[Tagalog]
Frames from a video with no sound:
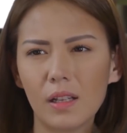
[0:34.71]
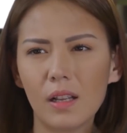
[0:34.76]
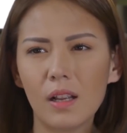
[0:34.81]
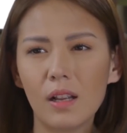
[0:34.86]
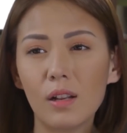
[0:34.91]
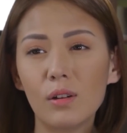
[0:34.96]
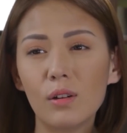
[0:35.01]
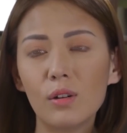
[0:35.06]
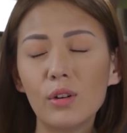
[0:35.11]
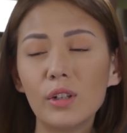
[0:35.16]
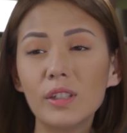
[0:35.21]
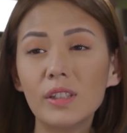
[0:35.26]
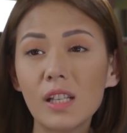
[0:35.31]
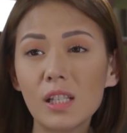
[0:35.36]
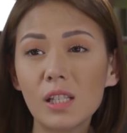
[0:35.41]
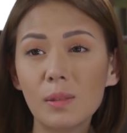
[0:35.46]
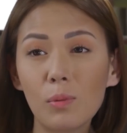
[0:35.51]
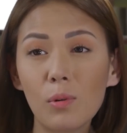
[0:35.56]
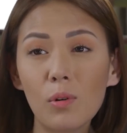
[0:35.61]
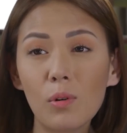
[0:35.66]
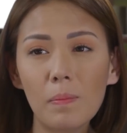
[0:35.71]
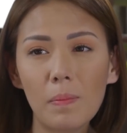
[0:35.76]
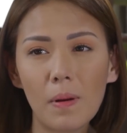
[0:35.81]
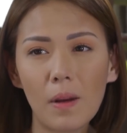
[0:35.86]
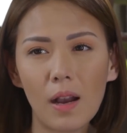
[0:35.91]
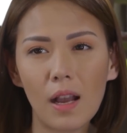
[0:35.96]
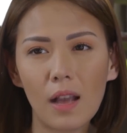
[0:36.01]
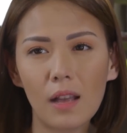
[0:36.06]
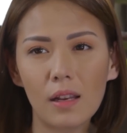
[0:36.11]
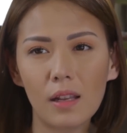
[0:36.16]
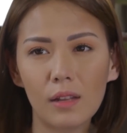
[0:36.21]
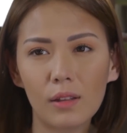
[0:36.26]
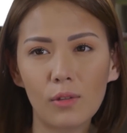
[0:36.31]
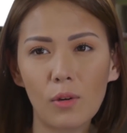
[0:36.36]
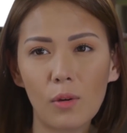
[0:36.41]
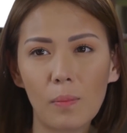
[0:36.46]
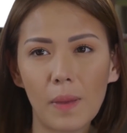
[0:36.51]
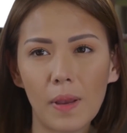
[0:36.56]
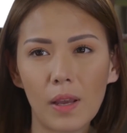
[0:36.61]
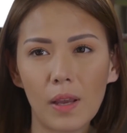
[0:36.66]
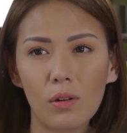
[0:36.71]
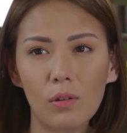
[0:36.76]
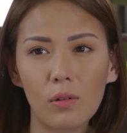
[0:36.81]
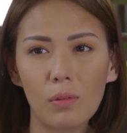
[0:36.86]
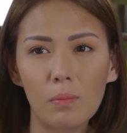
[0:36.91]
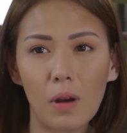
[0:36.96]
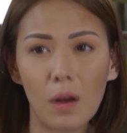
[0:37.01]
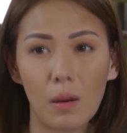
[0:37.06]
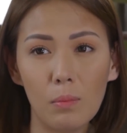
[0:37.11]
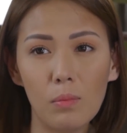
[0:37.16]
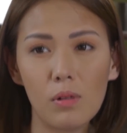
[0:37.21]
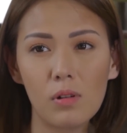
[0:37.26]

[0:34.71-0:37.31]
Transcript: Lourdes po ang pangalan ko, pero Bubbles